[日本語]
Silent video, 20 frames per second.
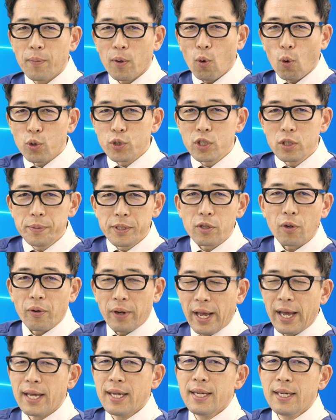まあ、50
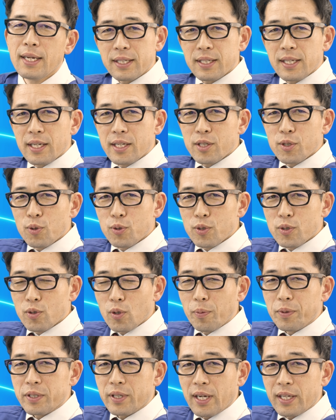ミクロンね積層する
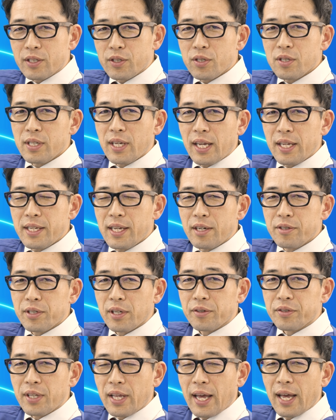時もですね水平にやるん
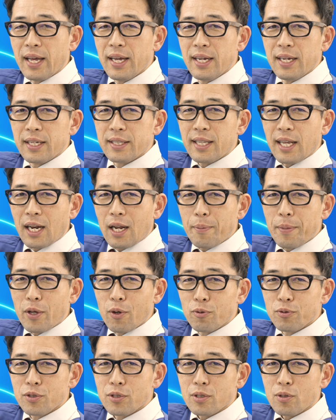じゃなくて斜
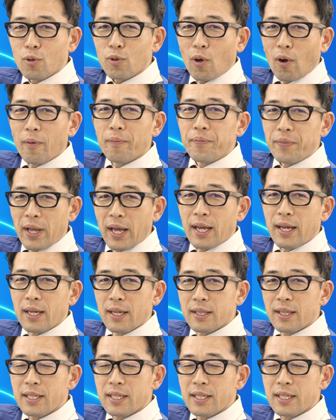め45度、ね、